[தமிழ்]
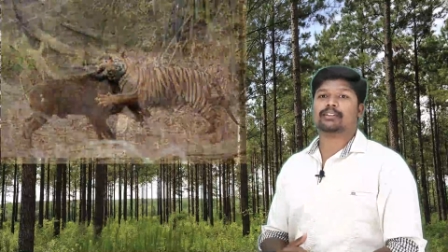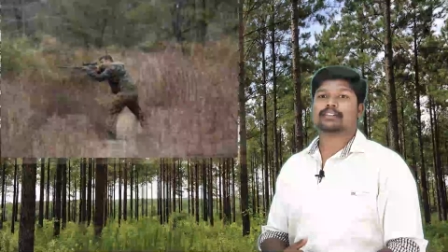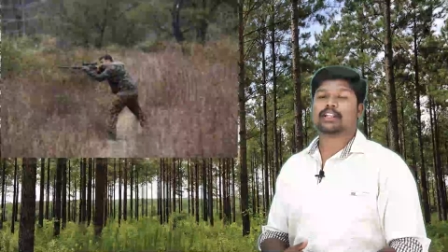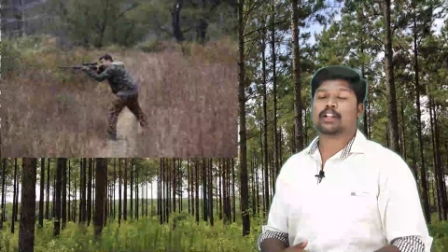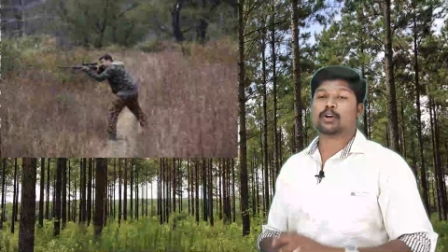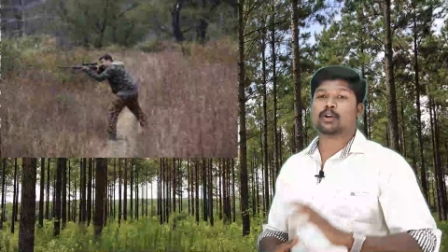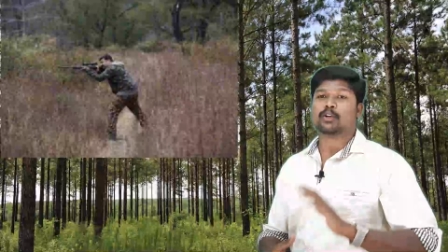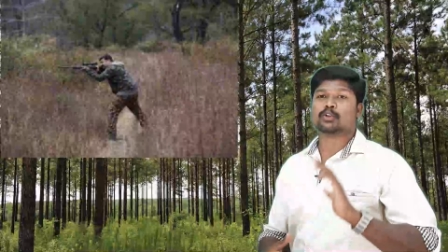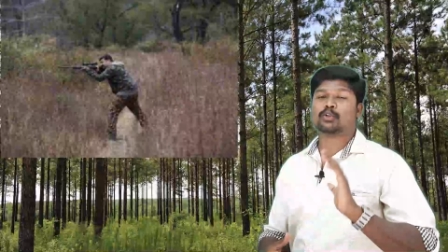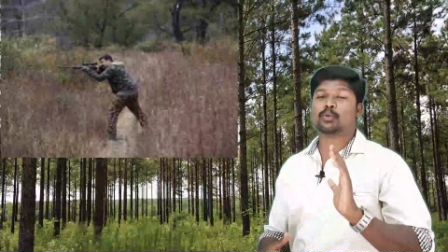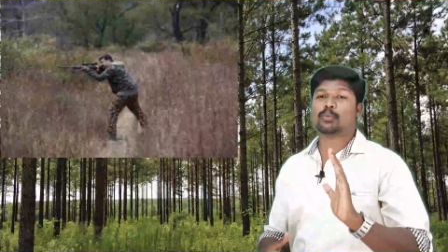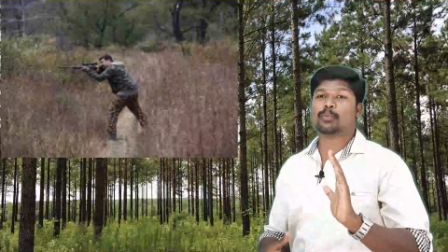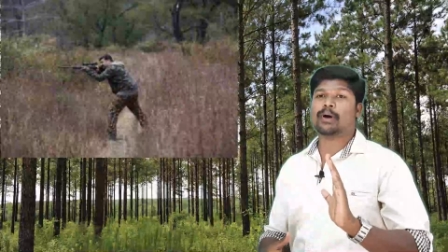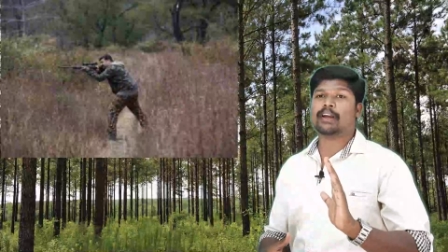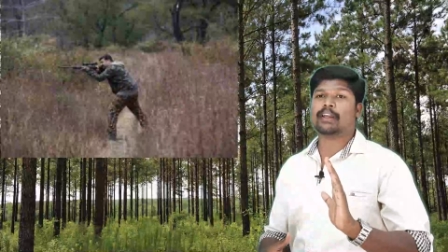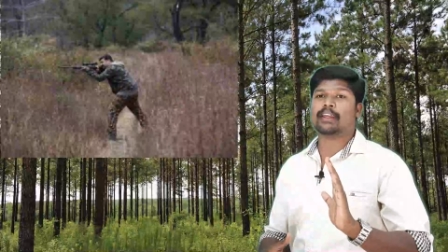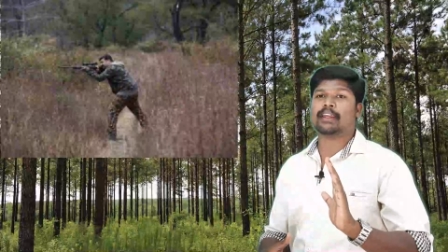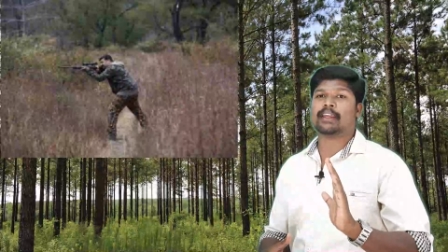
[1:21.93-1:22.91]
தன்னோட
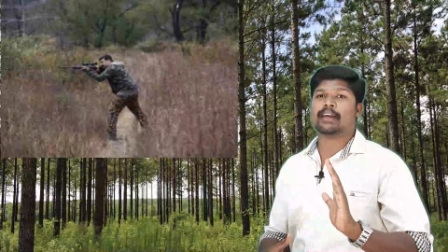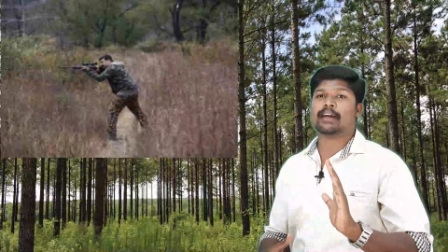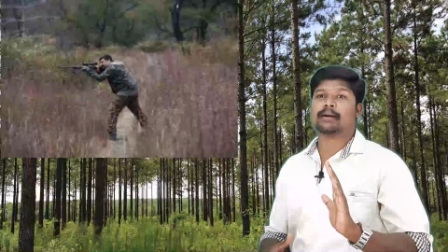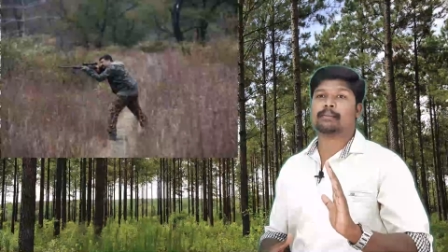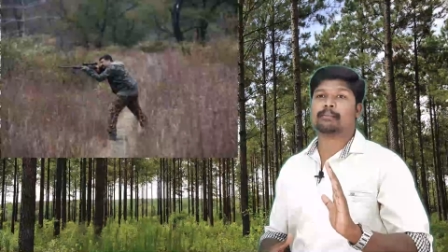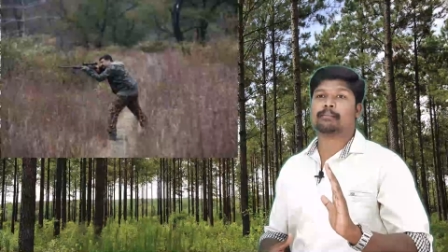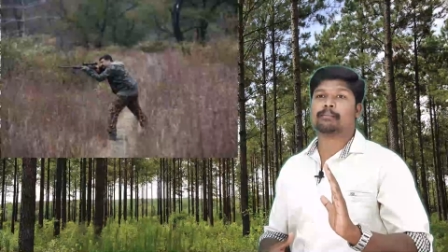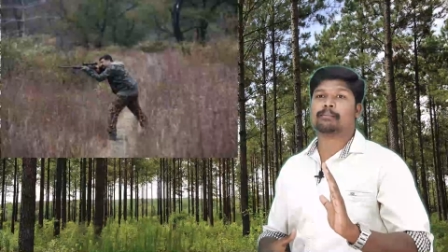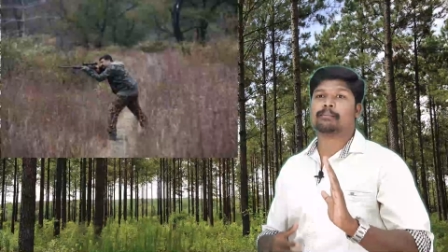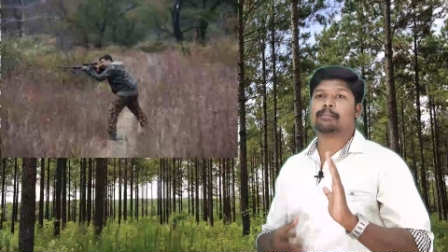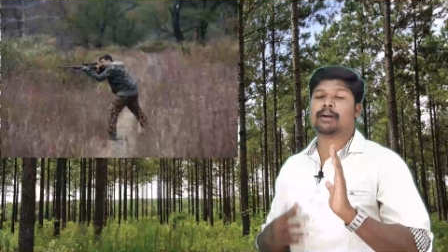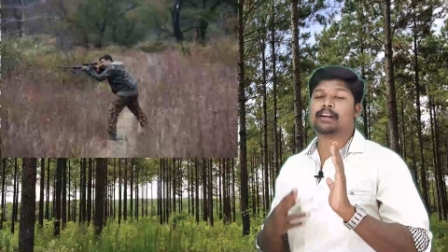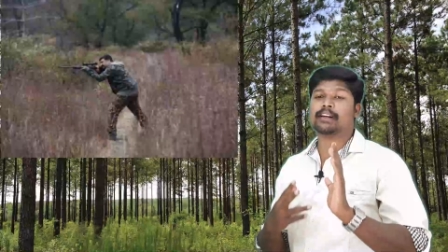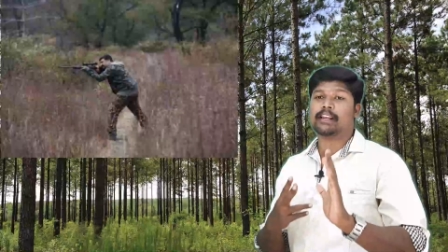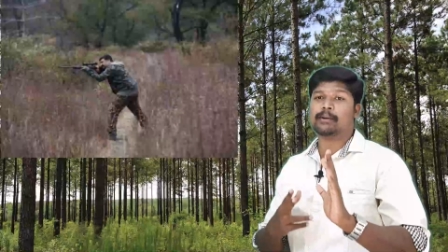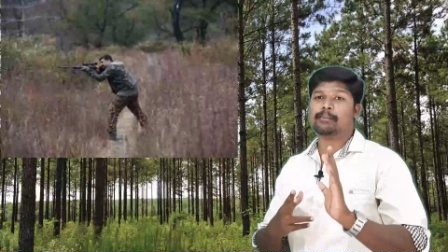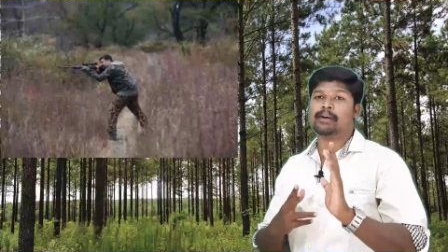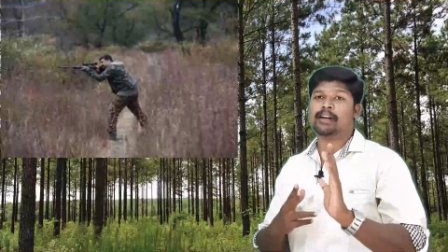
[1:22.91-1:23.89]
துப்பாக்கியை
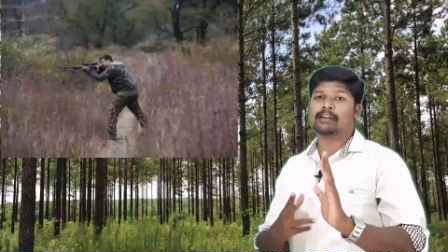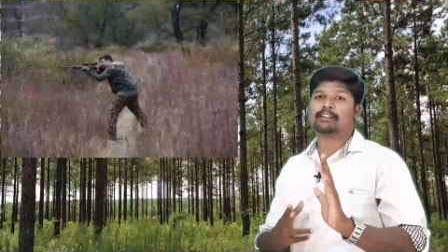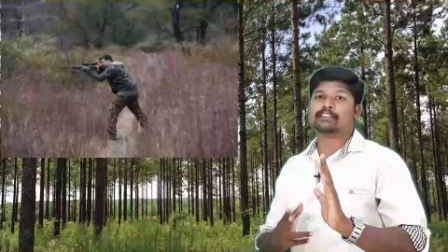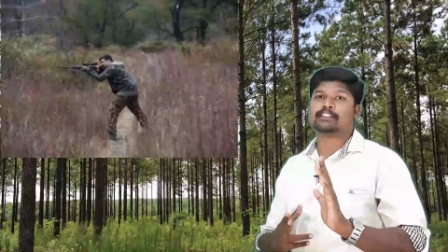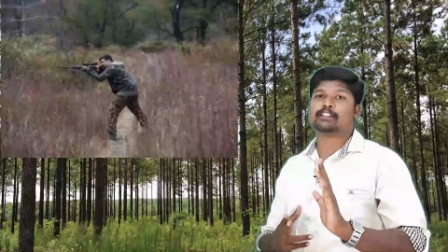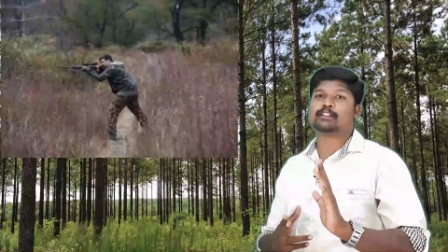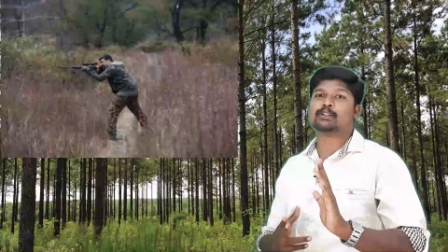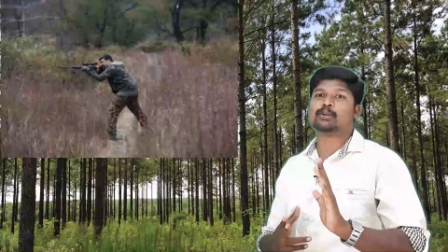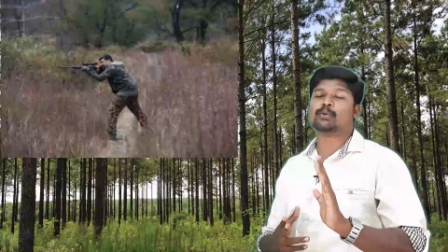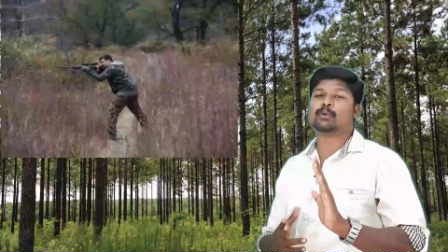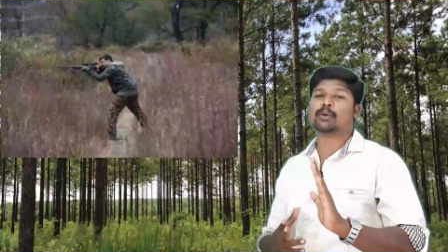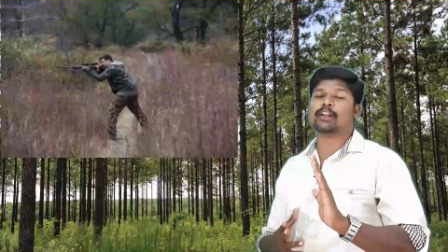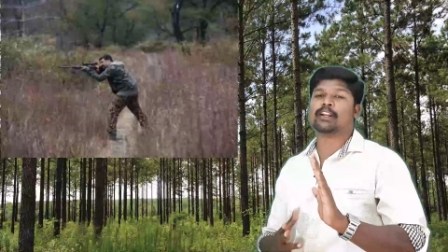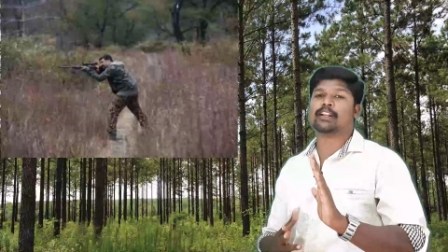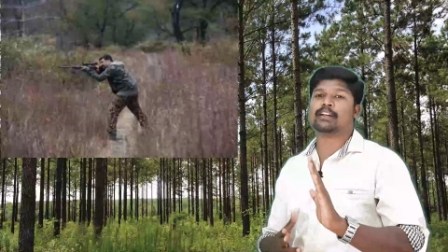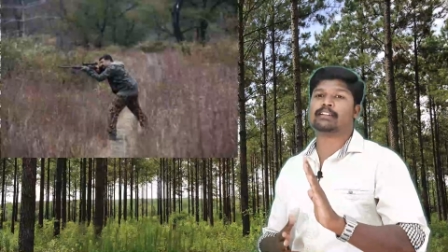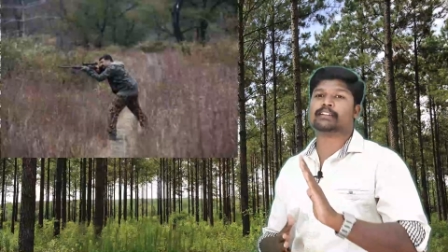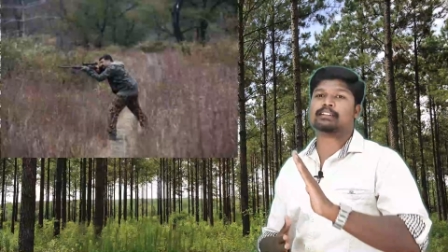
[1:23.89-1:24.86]
பன்றி மேலே வச்சுருந்த
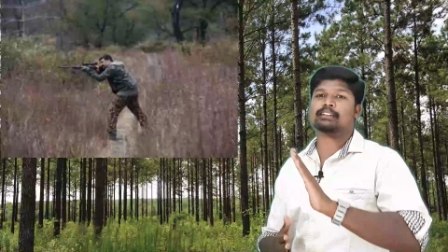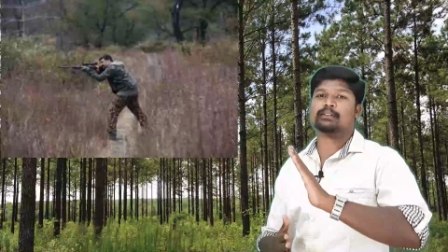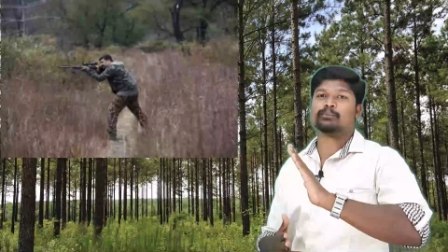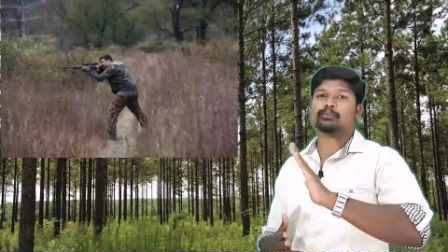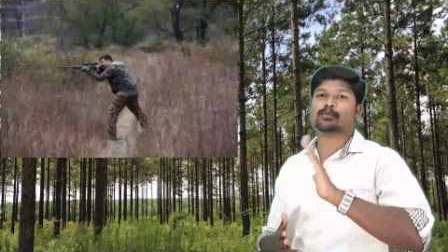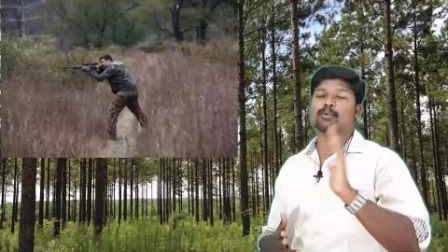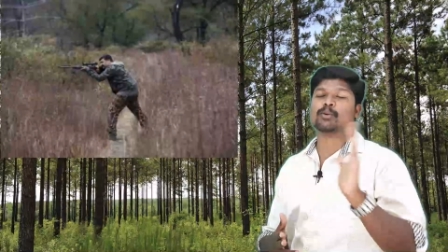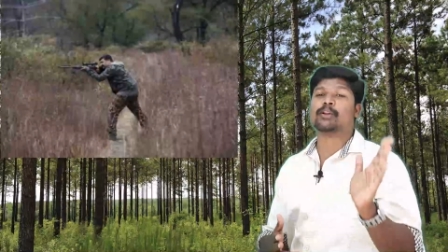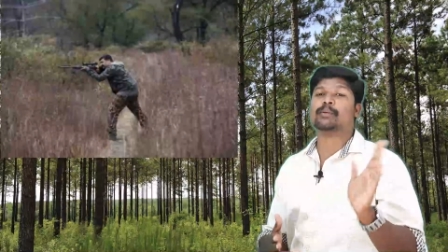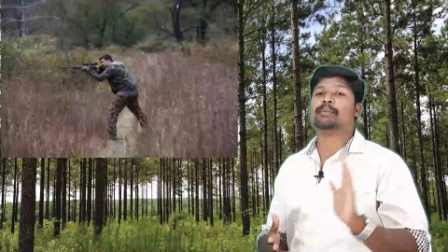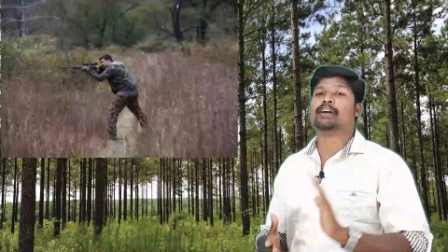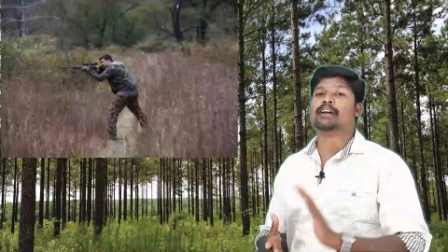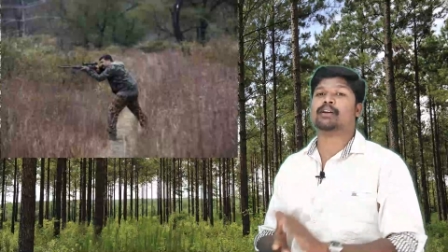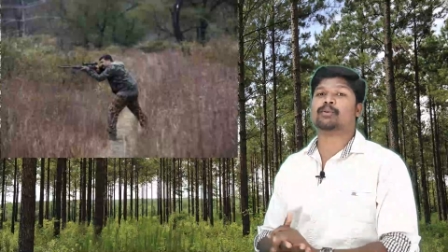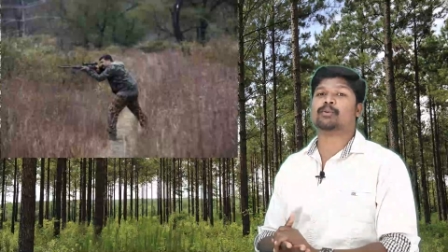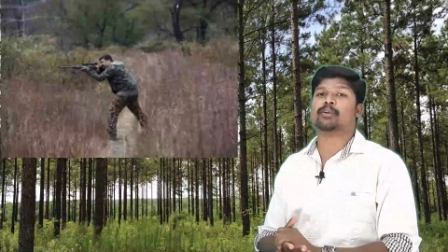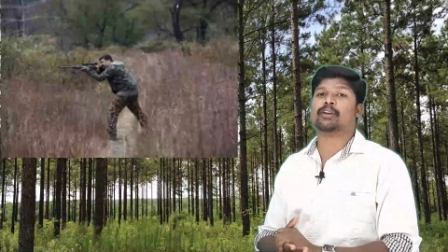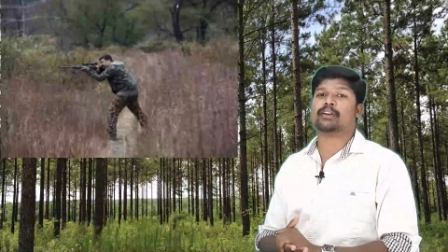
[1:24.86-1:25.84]
குறியிலேருந்து புலி
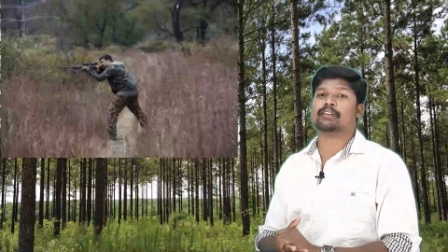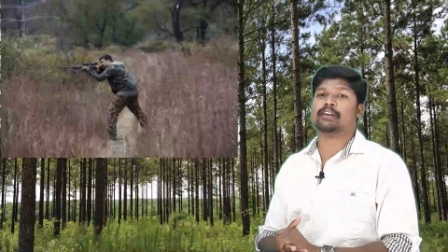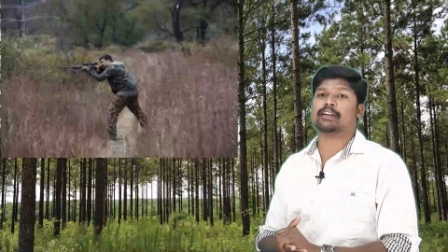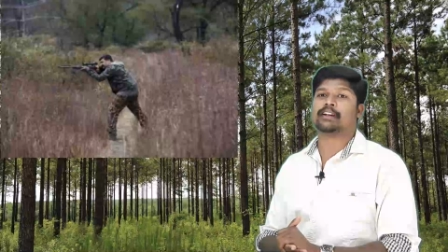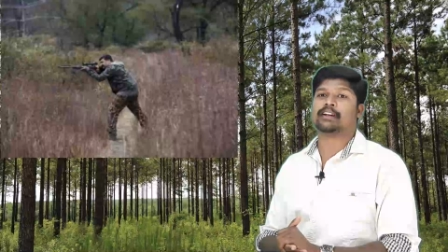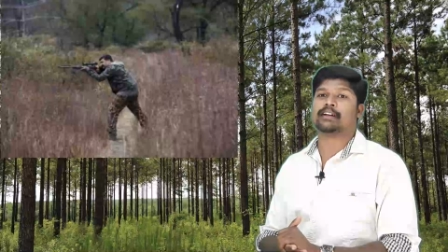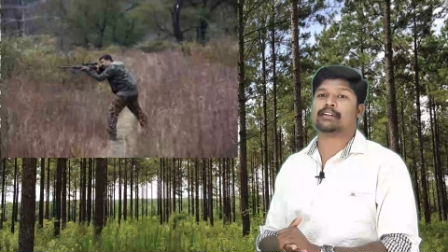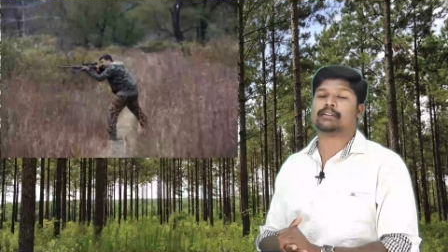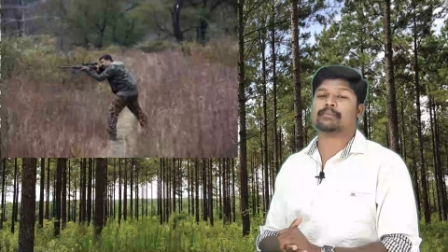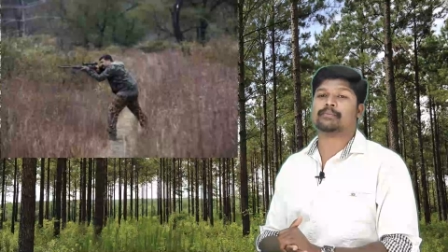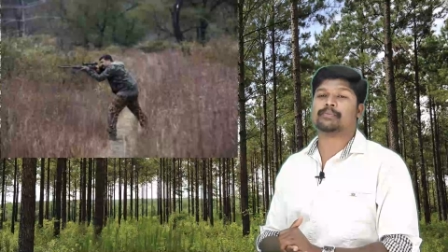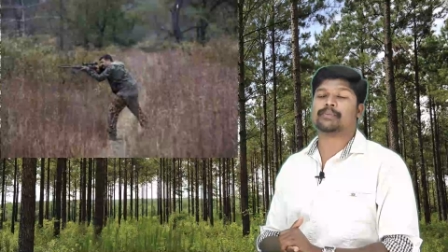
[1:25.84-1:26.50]
மேலே குறிய வைக்கிறாரு